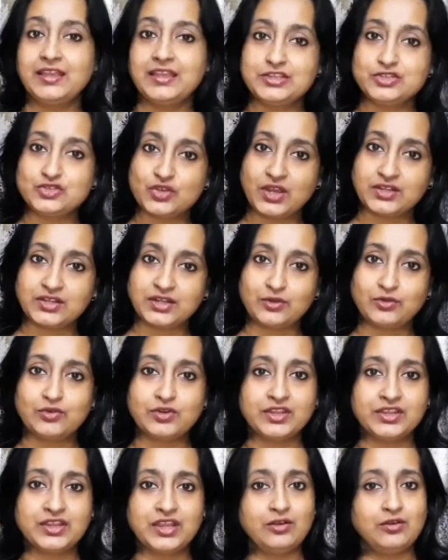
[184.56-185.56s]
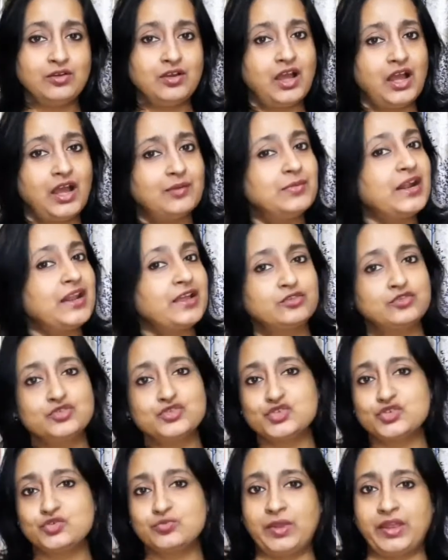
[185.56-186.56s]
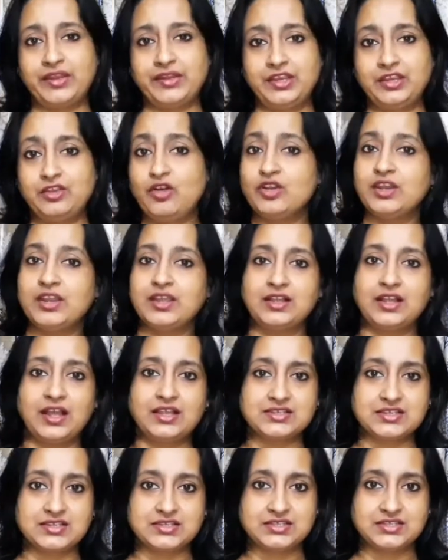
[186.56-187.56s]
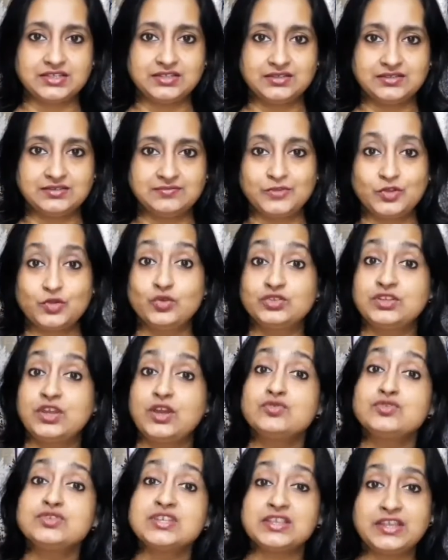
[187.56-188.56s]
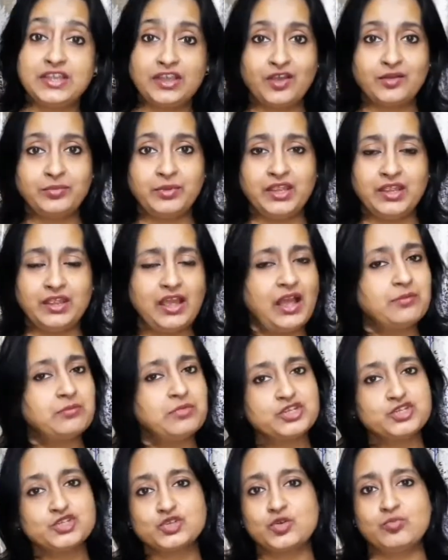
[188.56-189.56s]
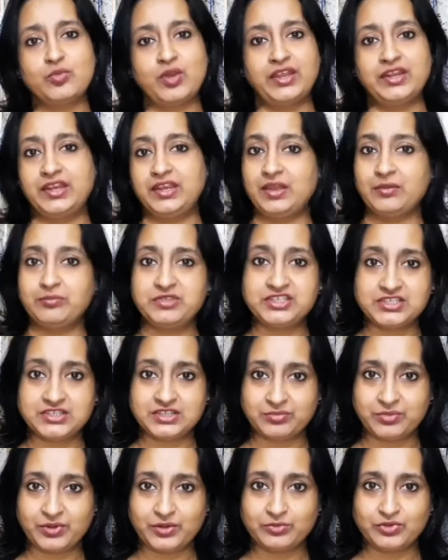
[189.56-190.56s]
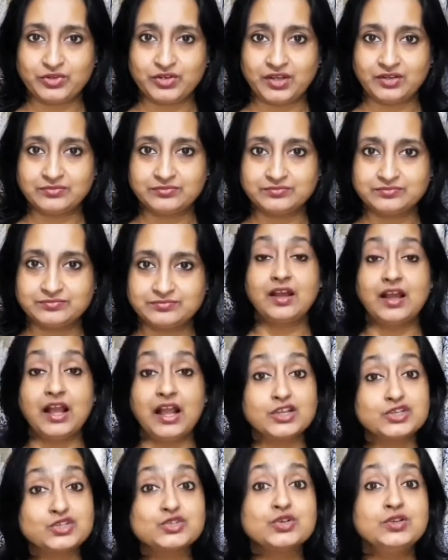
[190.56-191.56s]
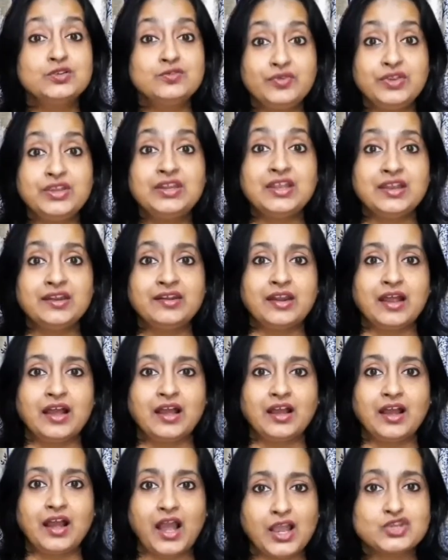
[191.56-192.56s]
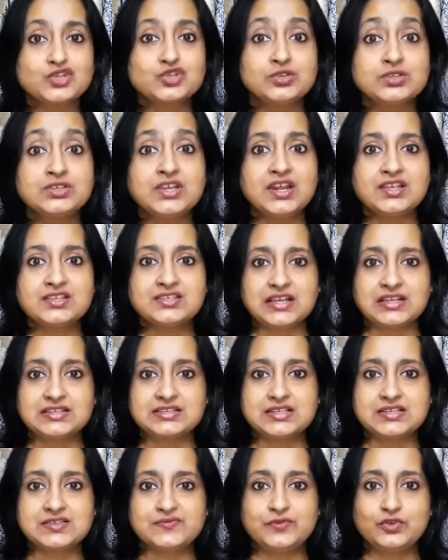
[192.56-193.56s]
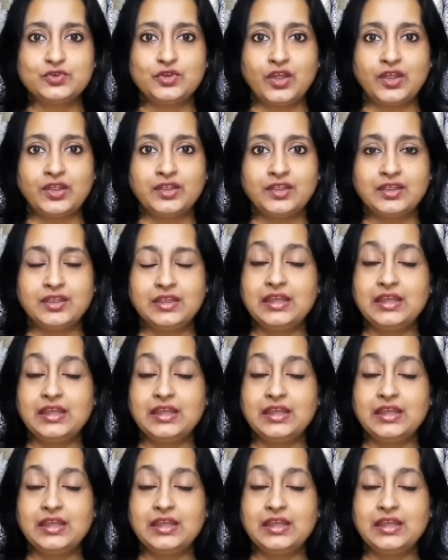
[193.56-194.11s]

কিছু একটা করে দাও আমার এখন সময় নেই অনেক কাজ আছে কোথাও যেতে হবে আমার সময় নেই আমি যেতে পারবো না আসল উইনাররা আসল যারা সাকসেসফুল হয়